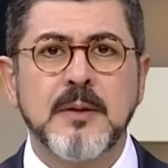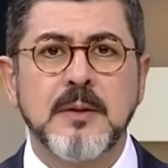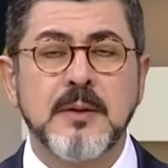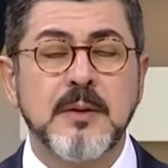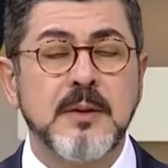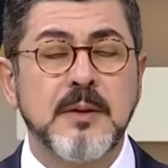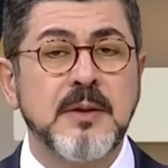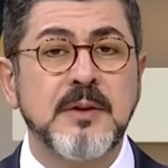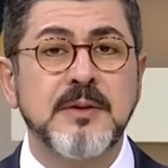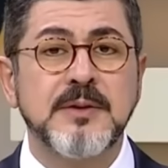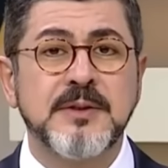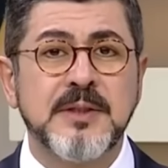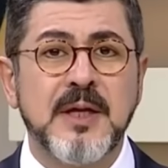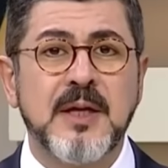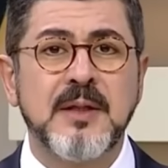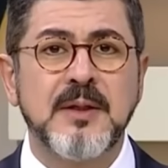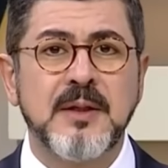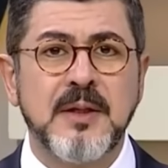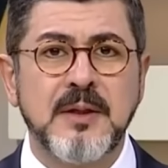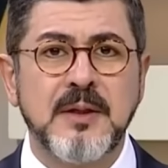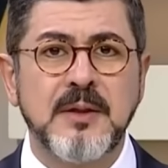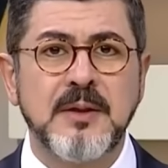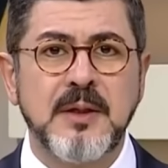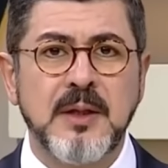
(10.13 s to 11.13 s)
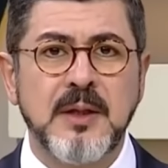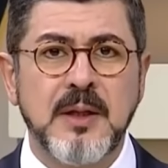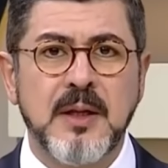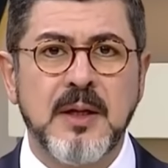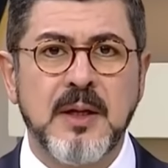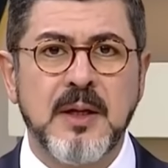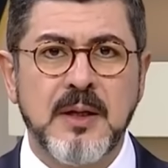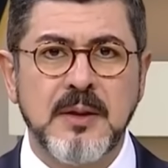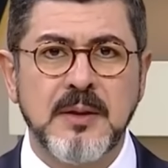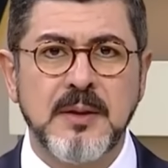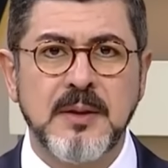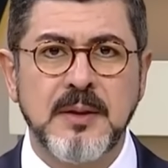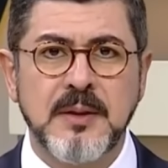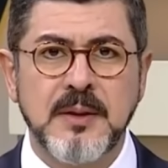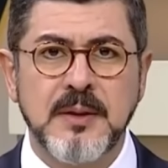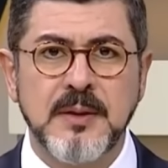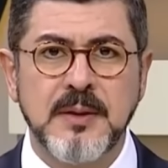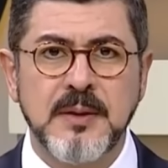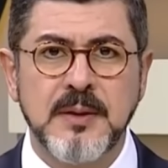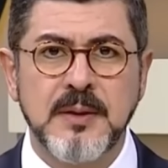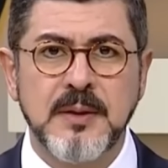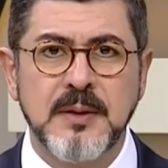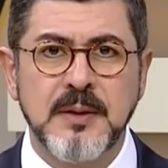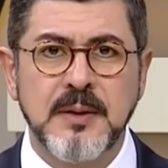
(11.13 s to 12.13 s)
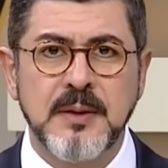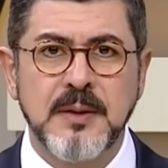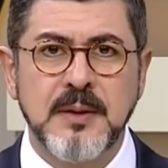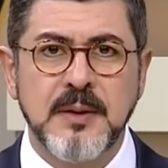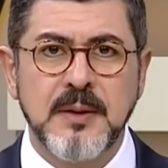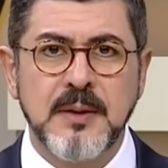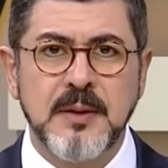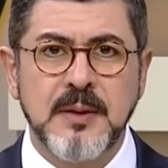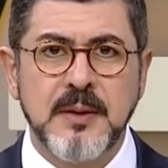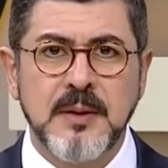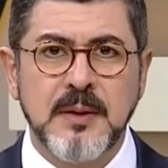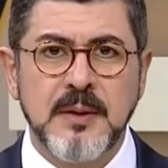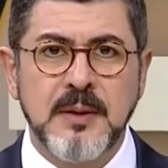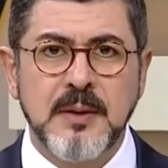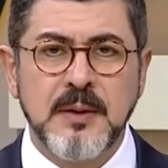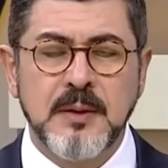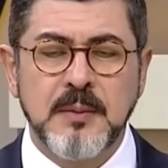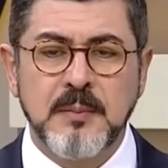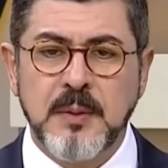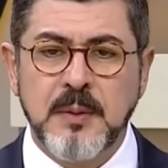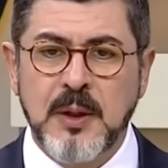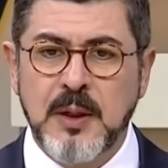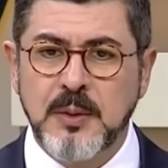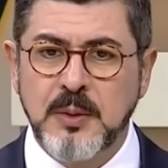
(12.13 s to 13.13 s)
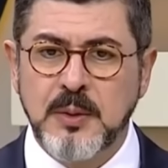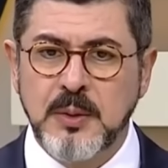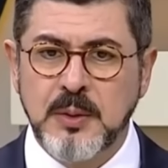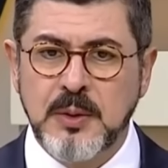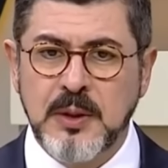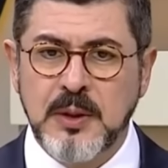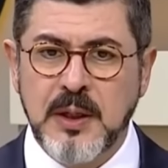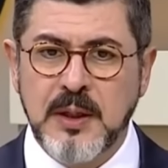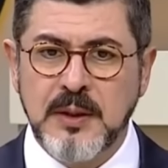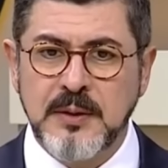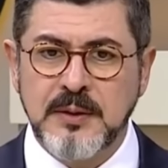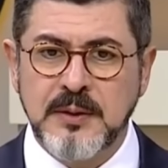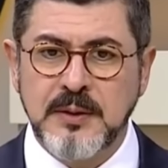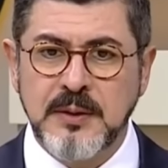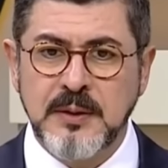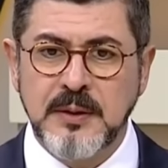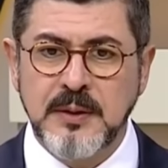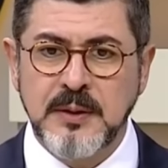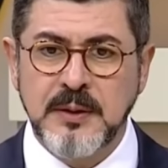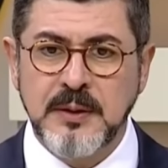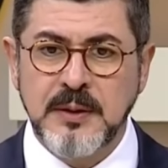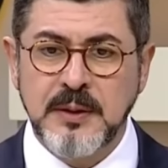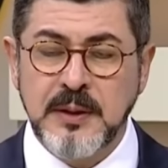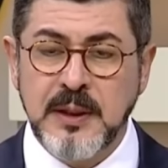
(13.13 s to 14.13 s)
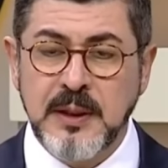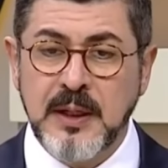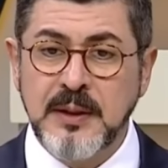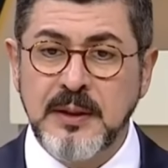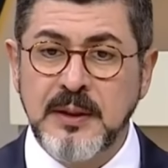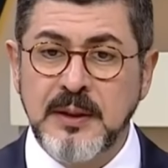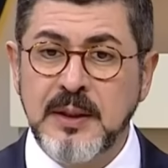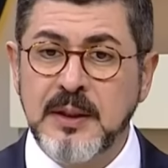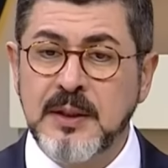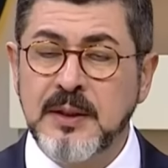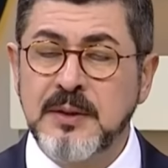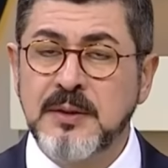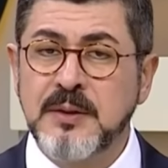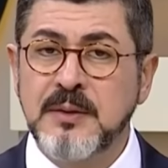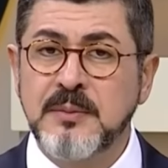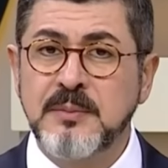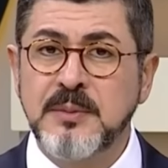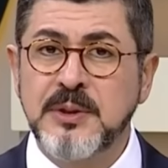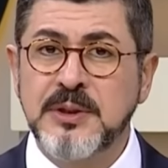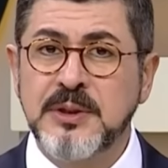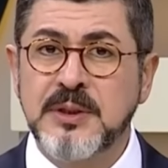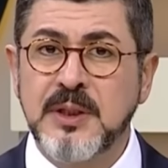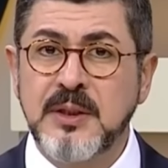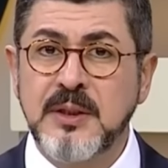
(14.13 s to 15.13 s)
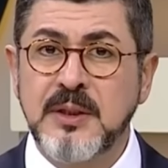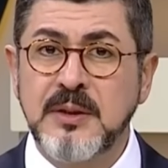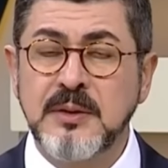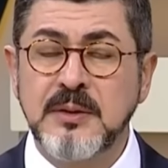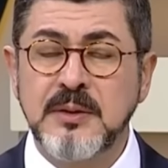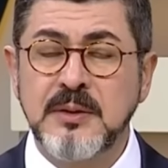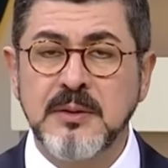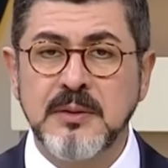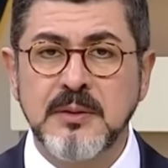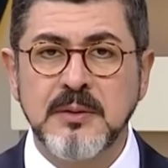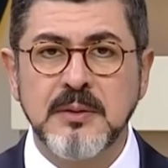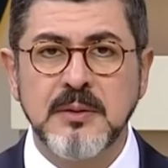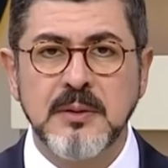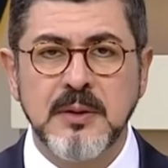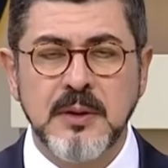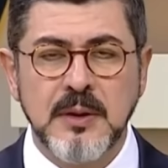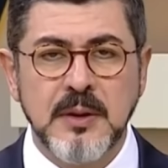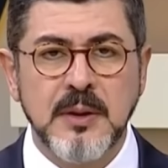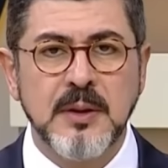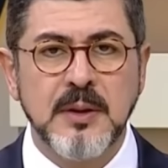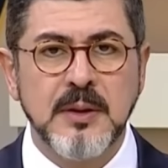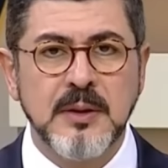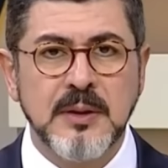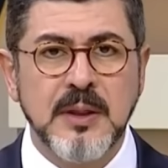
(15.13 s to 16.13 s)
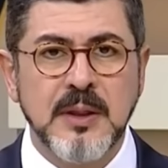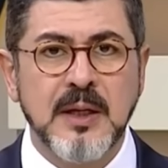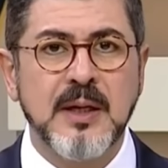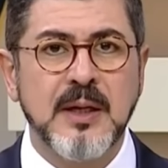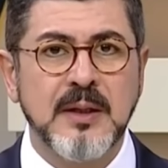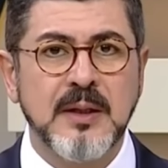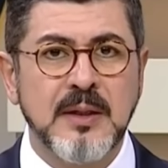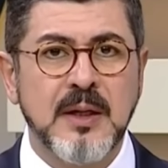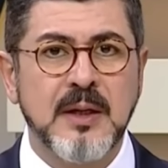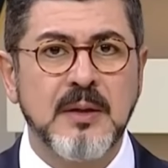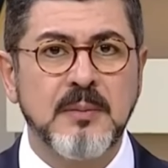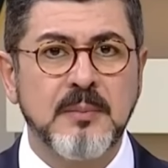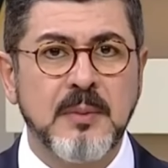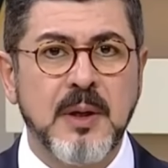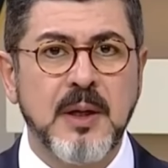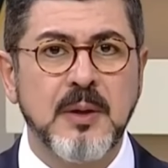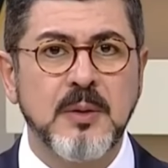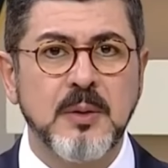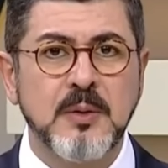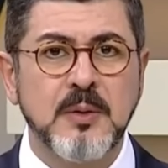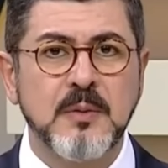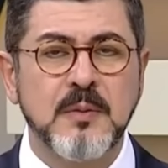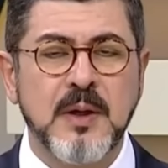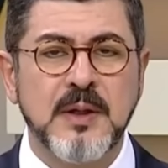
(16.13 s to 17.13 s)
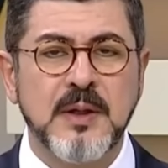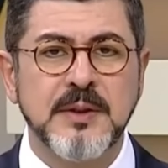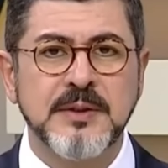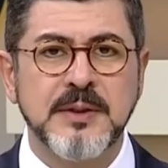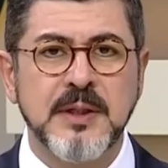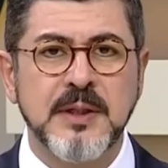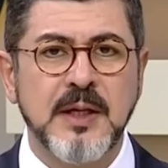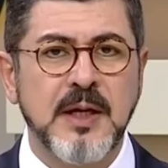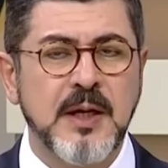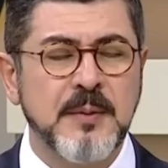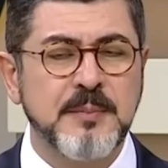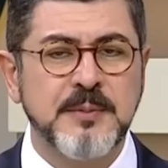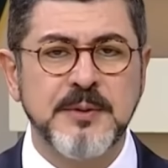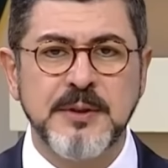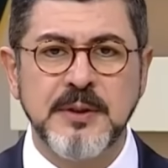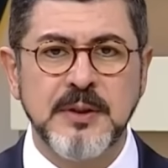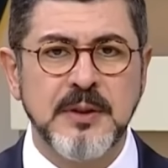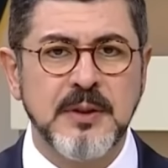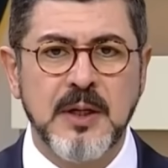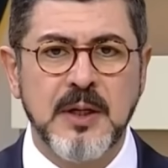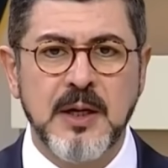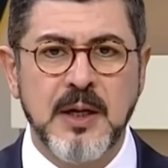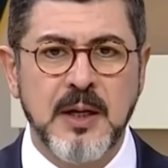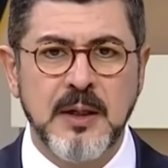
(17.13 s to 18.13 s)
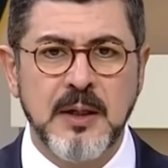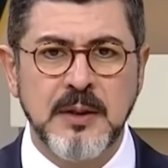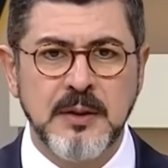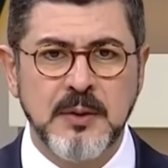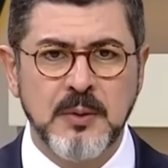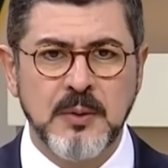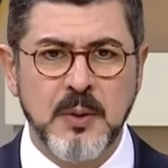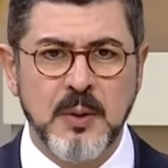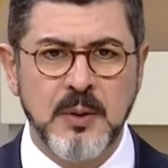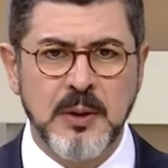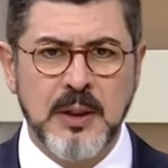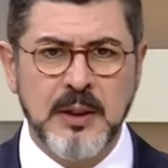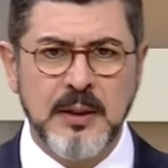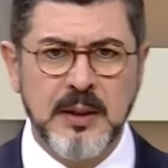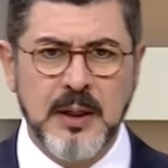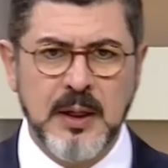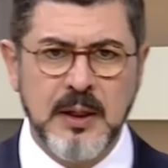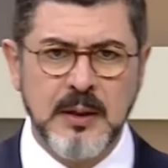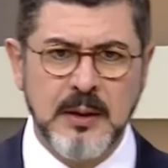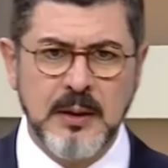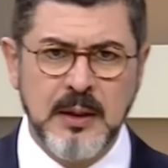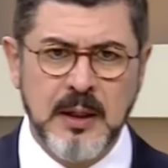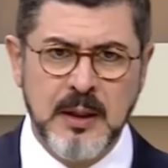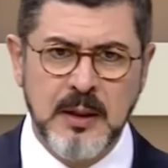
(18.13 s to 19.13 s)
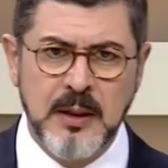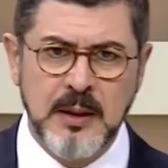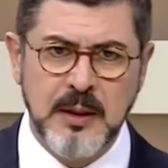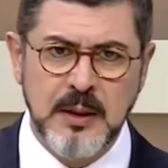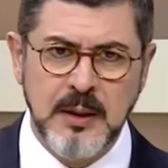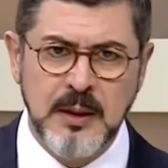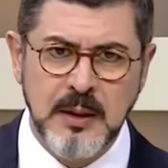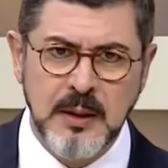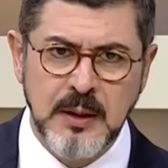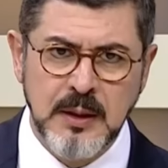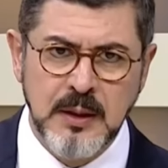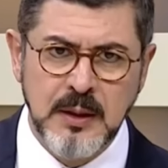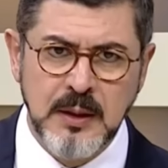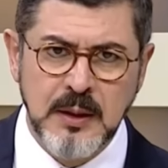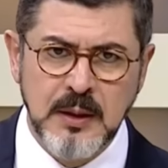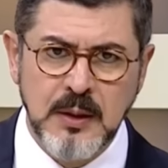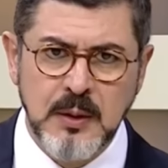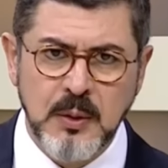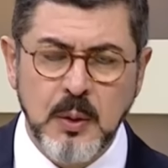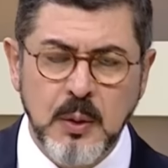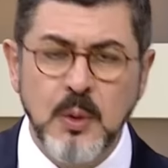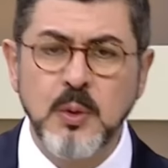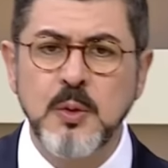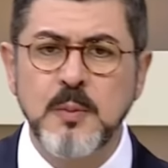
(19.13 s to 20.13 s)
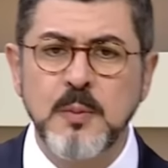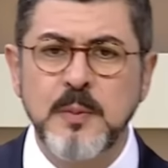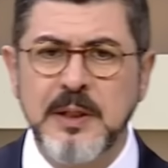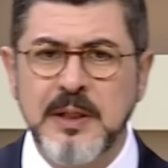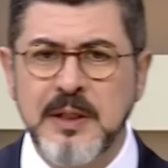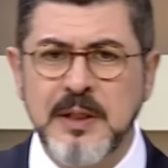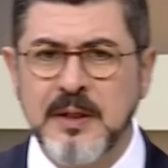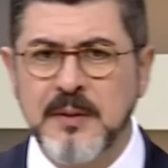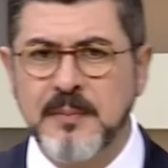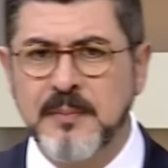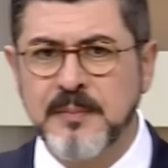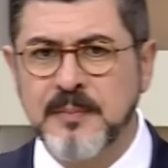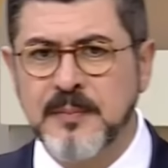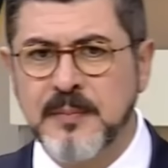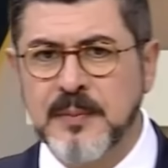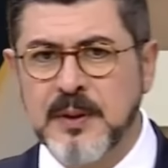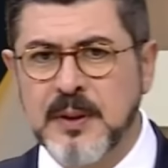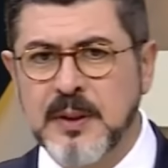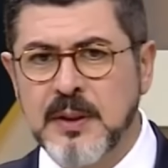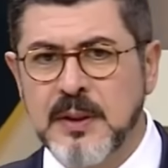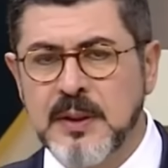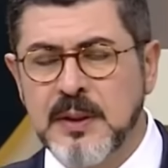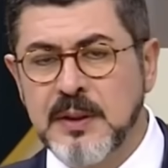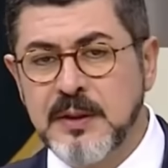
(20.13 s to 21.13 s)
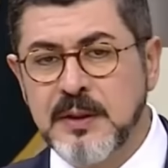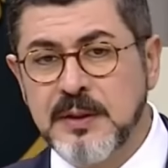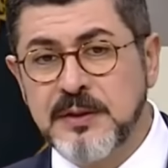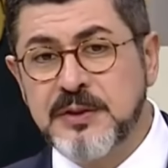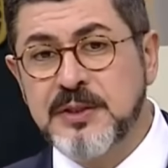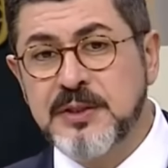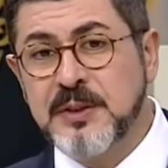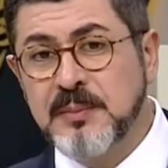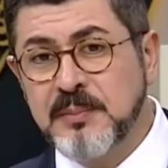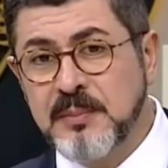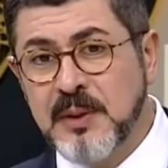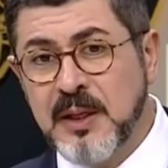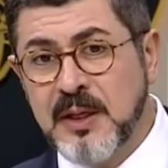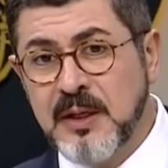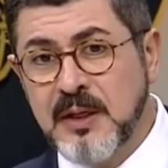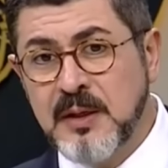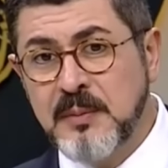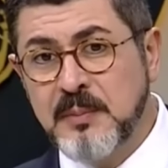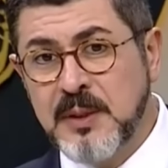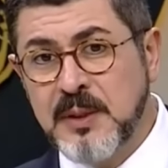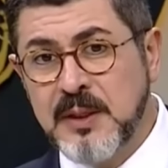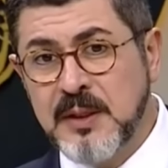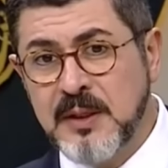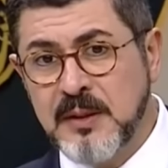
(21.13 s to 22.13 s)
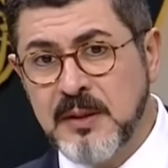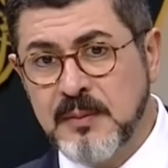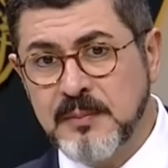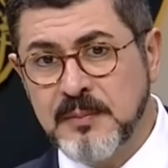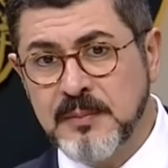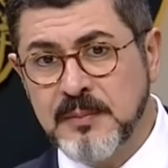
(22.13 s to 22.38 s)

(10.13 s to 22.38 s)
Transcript: insanların ilahı, mahlukatı yani yaratılmışların ne kadar mahluk varsa hepsinin Halik olan Allah. Onu bilirim. İsimlerini bilirim.